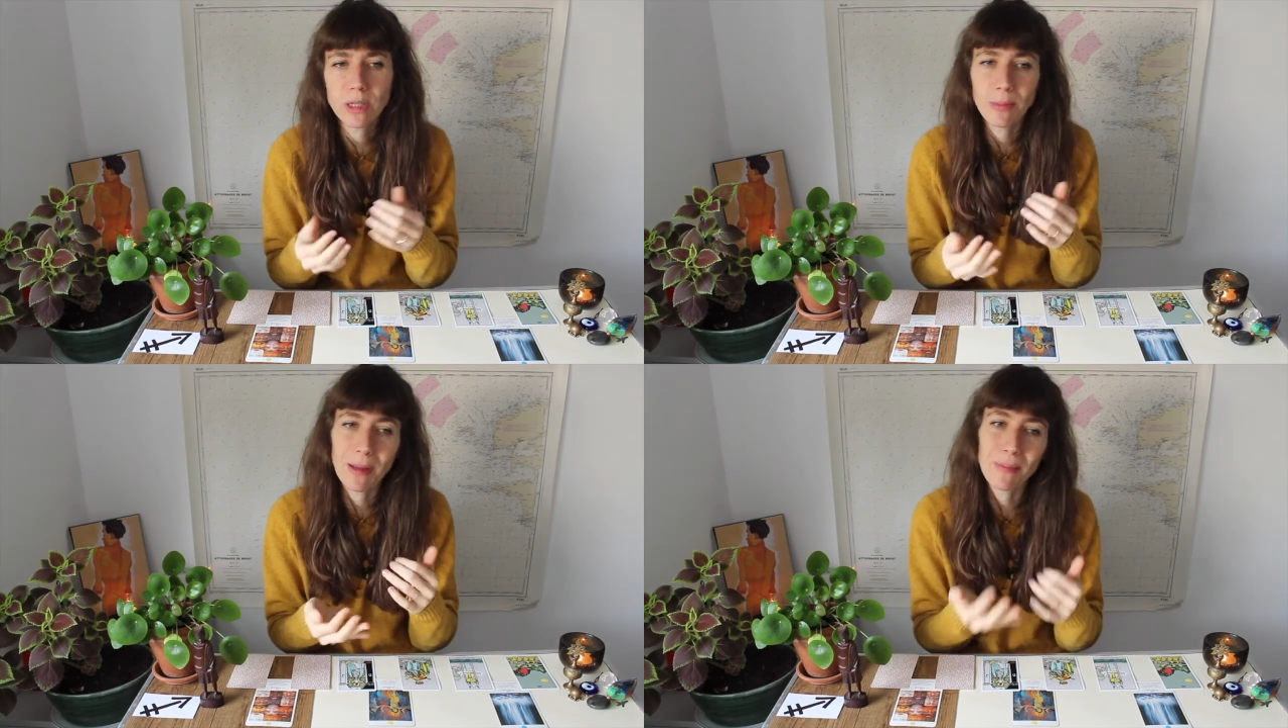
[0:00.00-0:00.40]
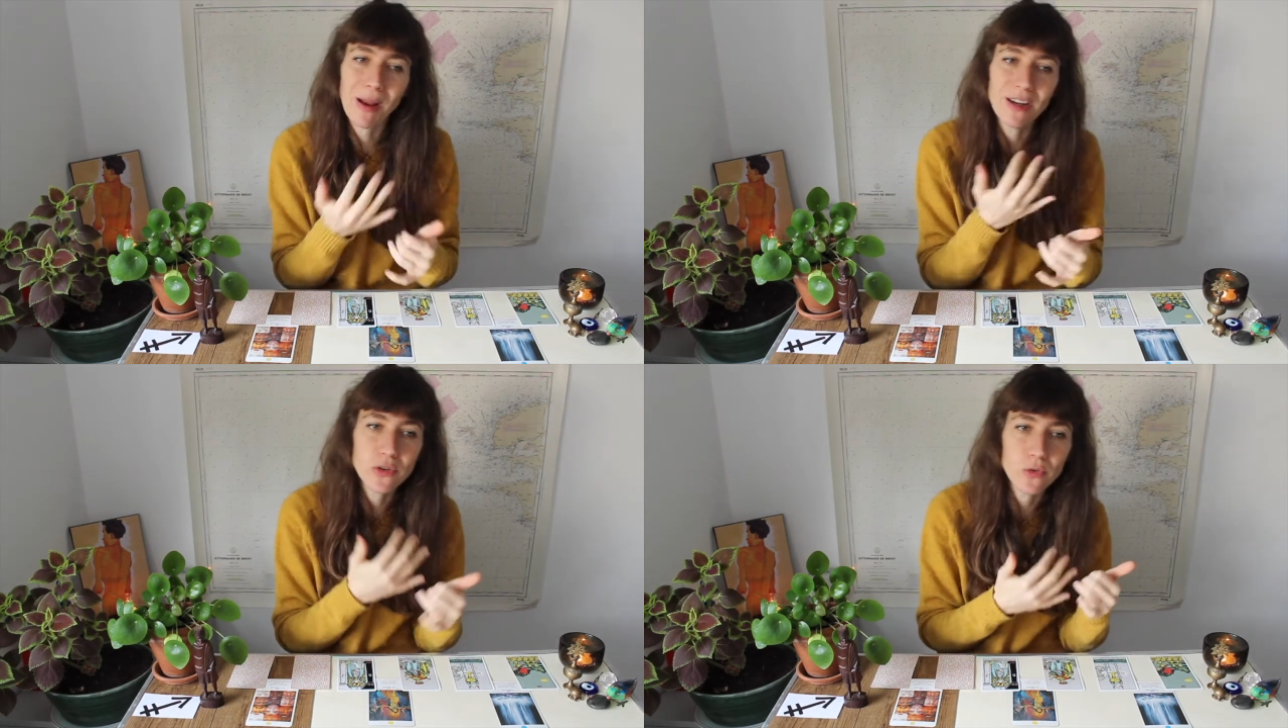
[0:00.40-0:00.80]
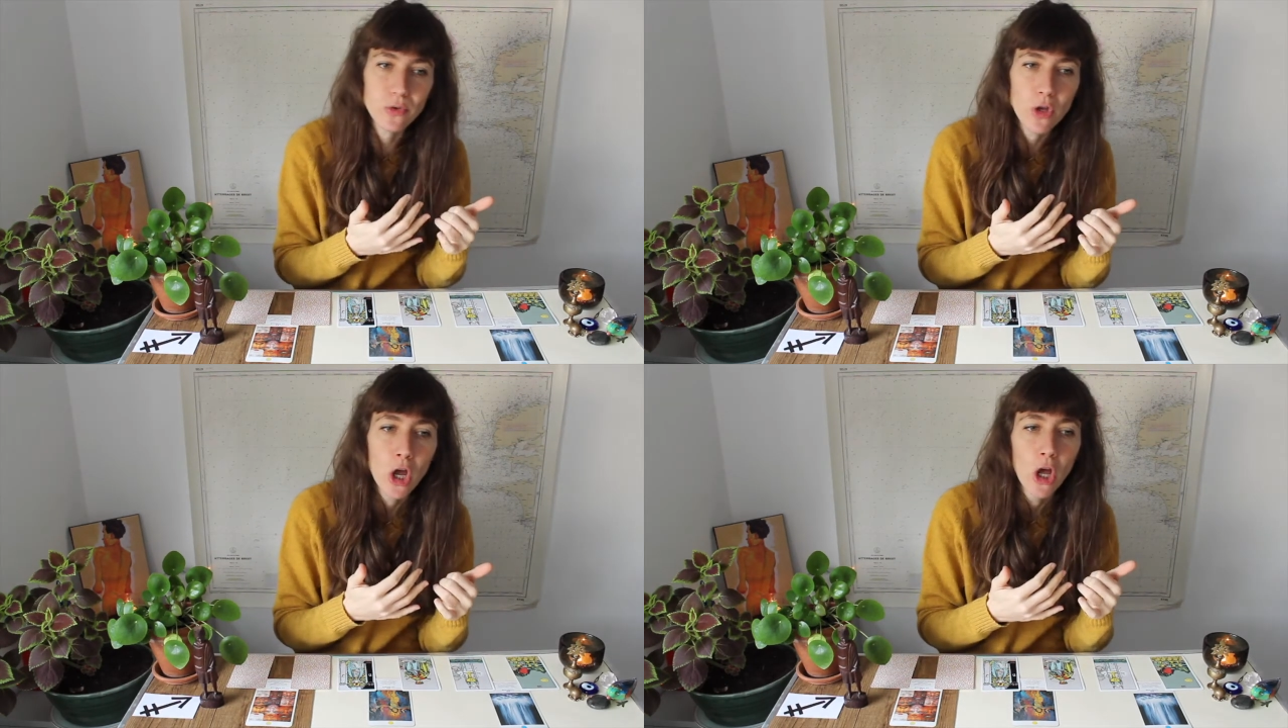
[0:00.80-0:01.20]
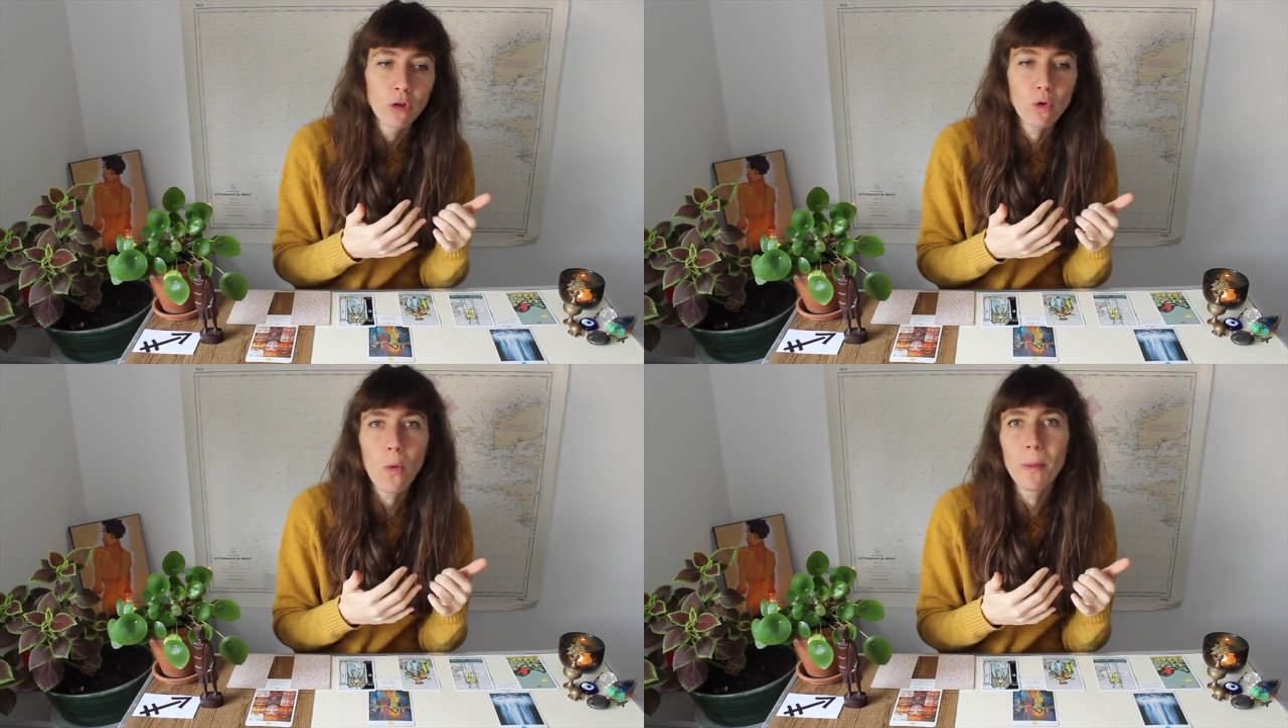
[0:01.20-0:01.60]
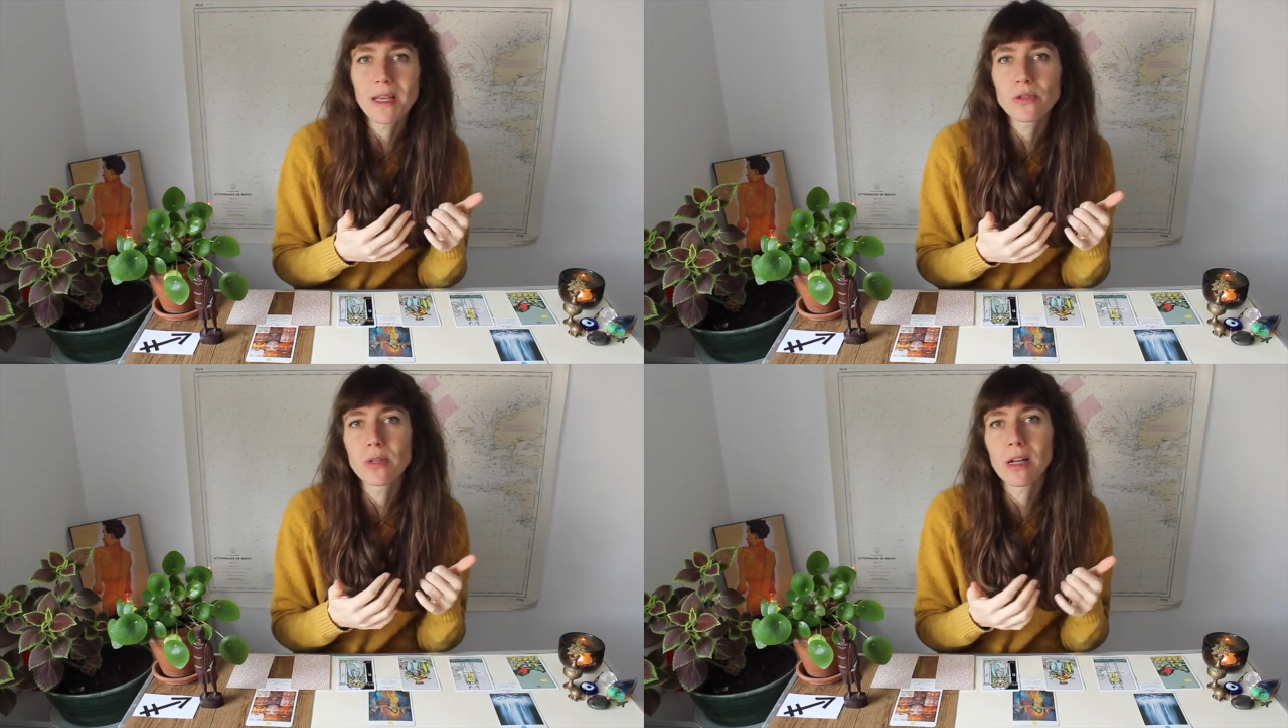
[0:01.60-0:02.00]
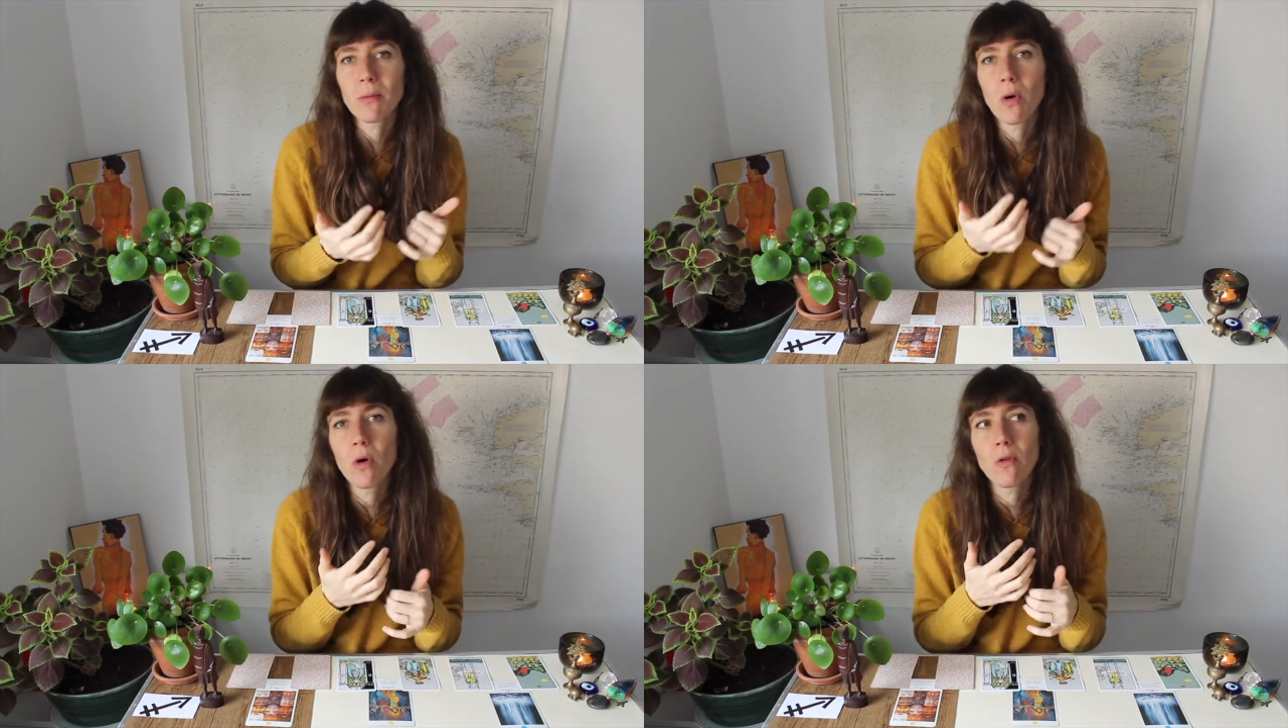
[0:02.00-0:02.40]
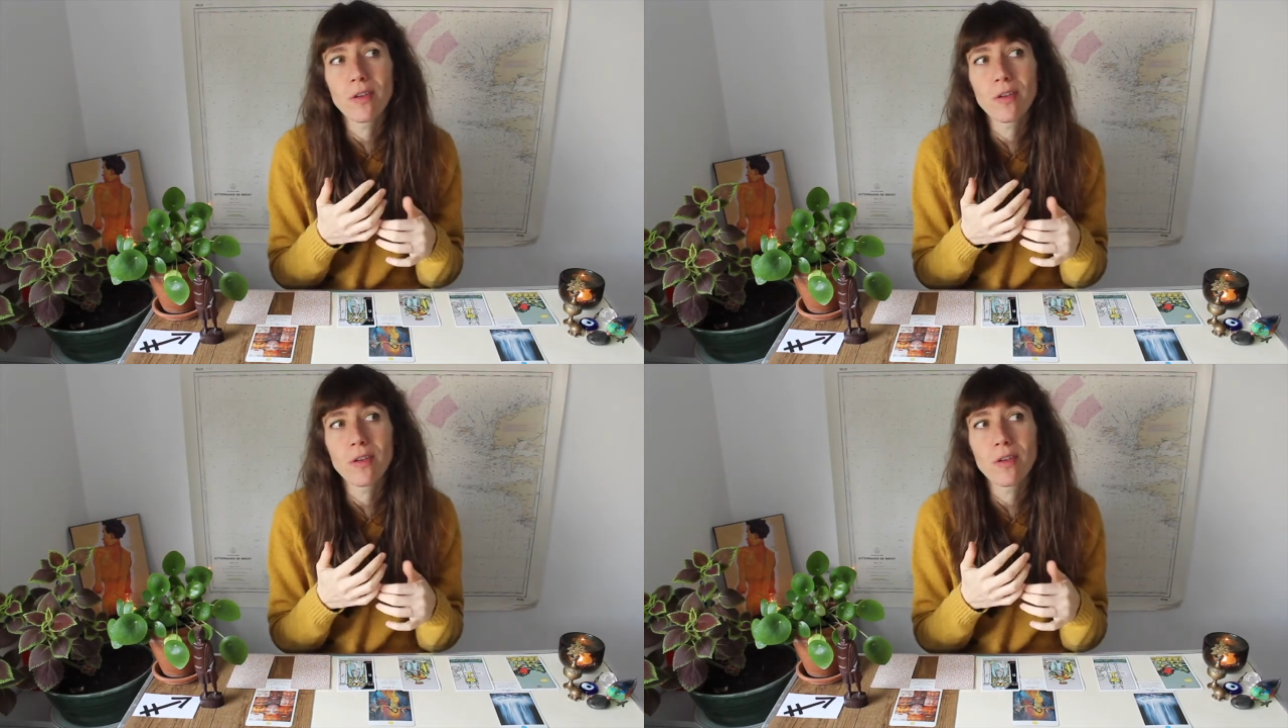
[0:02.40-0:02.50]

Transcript: qui prennent pas les choses trop personnellement.